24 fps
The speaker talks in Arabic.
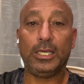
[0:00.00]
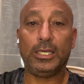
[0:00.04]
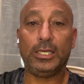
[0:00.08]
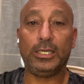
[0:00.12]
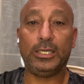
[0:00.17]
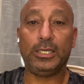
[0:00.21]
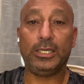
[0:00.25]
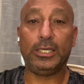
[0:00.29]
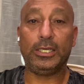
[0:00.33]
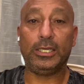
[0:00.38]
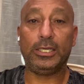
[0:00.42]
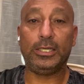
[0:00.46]

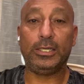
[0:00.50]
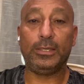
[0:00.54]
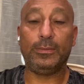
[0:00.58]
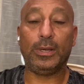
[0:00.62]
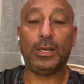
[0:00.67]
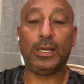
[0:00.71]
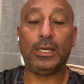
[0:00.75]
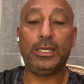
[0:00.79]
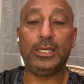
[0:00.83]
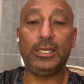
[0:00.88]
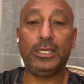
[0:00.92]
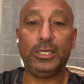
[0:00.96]
آه،
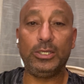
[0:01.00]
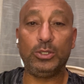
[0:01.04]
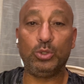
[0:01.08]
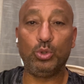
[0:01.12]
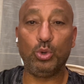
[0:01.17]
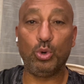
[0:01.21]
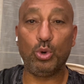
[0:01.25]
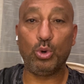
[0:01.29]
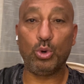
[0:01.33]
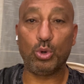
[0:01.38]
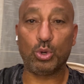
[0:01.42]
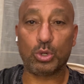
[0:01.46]
يبقى ليه
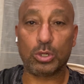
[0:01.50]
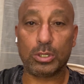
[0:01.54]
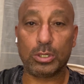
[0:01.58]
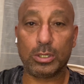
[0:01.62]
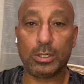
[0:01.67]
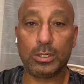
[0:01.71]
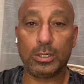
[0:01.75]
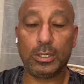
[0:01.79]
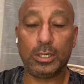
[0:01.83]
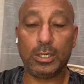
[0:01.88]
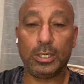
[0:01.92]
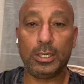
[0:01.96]
دور
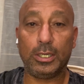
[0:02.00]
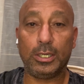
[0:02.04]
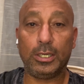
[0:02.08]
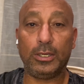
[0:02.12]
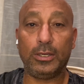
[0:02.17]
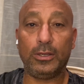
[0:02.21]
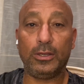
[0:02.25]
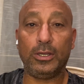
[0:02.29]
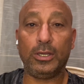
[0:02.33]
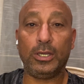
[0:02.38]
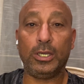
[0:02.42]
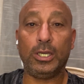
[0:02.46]

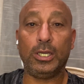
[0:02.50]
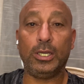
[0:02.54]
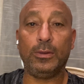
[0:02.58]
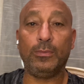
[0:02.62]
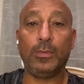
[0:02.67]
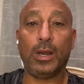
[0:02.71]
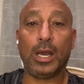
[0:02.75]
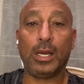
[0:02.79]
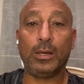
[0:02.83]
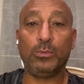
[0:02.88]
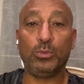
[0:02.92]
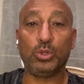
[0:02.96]
آه،
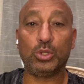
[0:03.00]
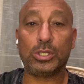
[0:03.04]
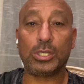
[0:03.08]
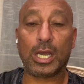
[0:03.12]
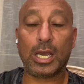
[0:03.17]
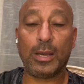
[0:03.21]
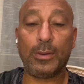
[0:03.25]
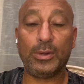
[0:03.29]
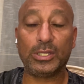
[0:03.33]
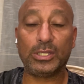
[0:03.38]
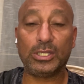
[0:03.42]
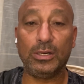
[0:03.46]
مع
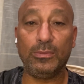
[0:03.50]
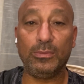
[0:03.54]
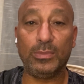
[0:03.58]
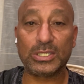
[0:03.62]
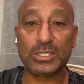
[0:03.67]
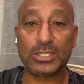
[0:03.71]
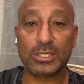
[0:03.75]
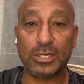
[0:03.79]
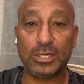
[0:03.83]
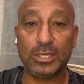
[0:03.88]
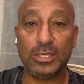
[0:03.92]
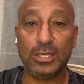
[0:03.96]
المنتخبات
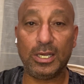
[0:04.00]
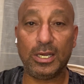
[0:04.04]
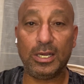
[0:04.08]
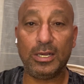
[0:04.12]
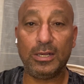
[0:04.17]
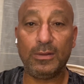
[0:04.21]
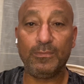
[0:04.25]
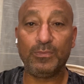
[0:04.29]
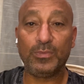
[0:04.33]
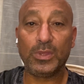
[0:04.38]
المصرية